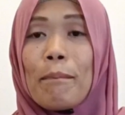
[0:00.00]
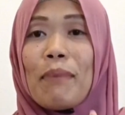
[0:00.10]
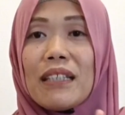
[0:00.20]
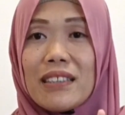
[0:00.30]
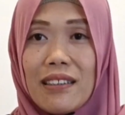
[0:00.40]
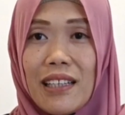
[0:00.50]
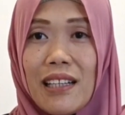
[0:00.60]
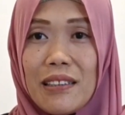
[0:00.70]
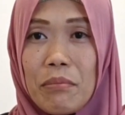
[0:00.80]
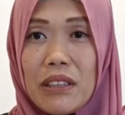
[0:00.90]
empat
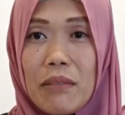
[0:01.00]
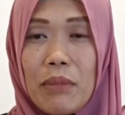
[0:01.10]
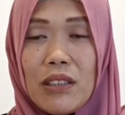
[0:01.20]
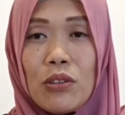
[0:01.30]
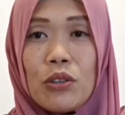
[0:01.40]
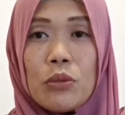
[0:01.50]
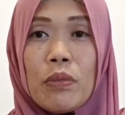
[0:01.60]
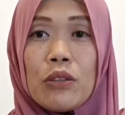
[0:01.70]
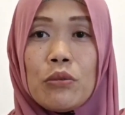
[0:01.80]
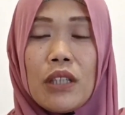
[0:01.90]
setel teman-teman
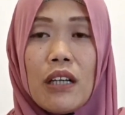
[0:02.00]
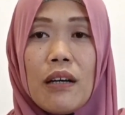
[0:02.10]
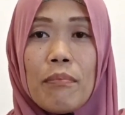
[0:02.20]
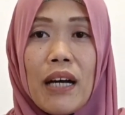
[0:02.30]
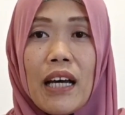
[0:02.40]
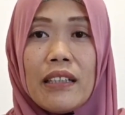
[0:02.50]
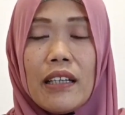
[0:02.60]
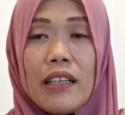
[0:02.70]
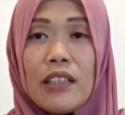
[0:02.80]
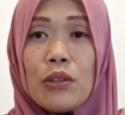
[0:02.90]
terus baju dalaman
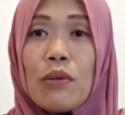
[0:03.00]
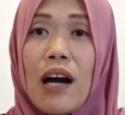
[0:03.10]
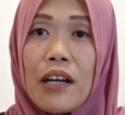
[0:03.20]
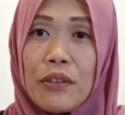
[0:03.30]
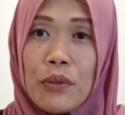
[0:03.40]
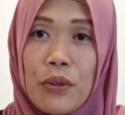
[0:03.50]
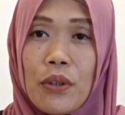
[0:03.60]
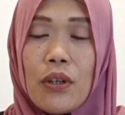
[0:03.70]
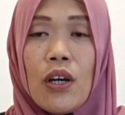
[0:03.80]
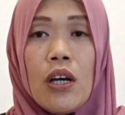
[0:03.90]
kayak gitu
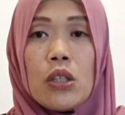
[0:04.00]
anduk